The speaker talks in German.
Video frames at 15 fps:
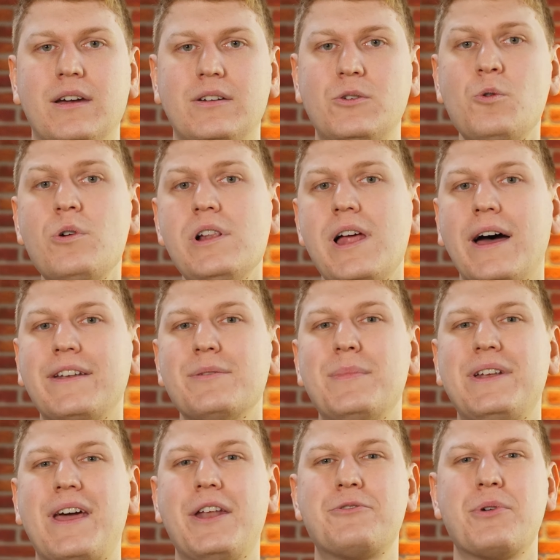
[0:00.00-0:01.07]
Google hatte
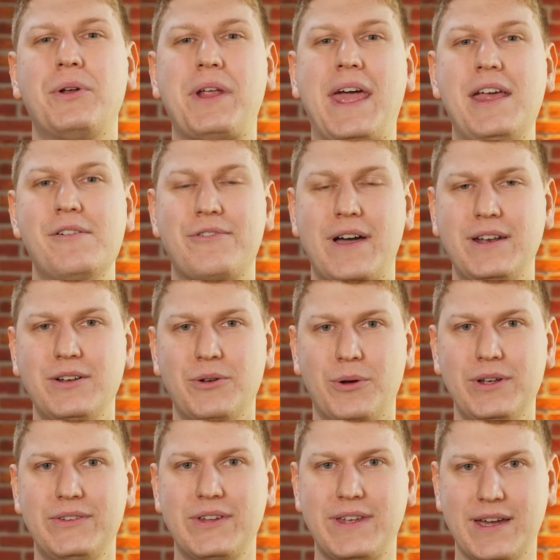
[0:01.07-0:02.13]
mit Android 11 eine
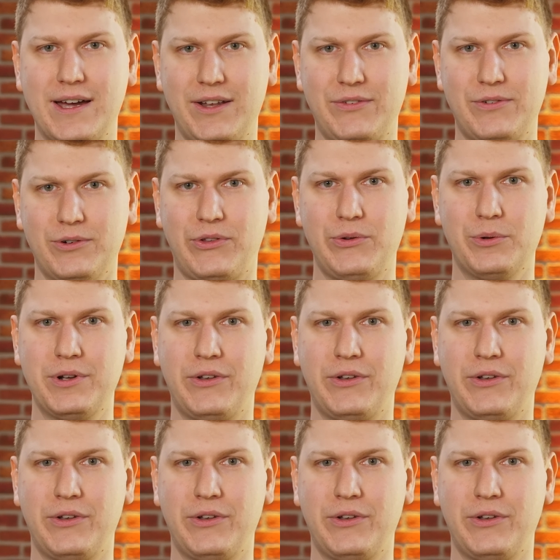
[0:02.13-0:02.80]
neue Sicherheitsfunktion